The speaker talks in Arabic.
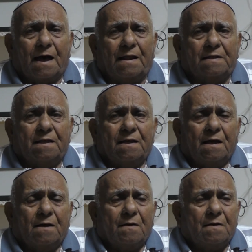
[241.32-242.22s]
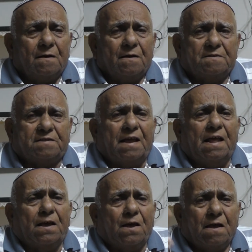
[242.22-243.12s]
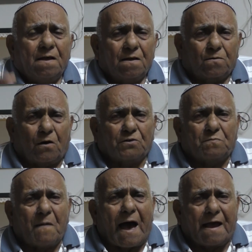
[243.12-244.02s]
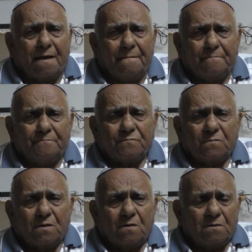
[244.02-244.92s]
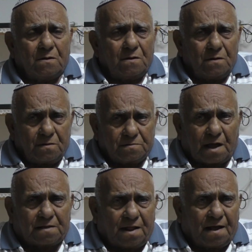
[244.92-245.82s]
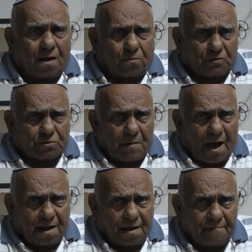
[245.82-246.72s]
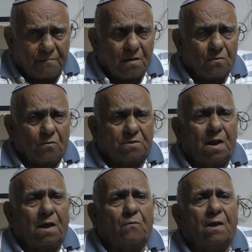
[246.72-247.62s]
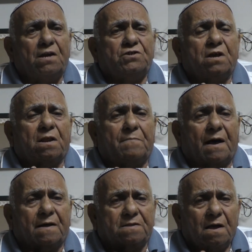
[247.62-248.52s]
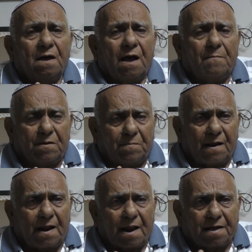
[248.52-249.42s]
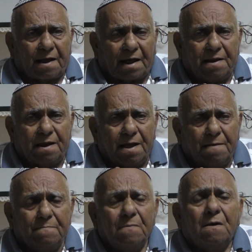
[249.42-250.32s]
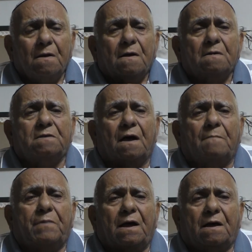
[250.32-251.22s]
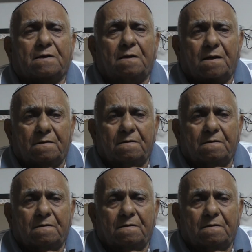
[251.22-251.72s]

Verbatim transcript: قالت دي كوس ماي اديت لها كوس ماي قلت انا ولا شربات بلا لا عني زي ما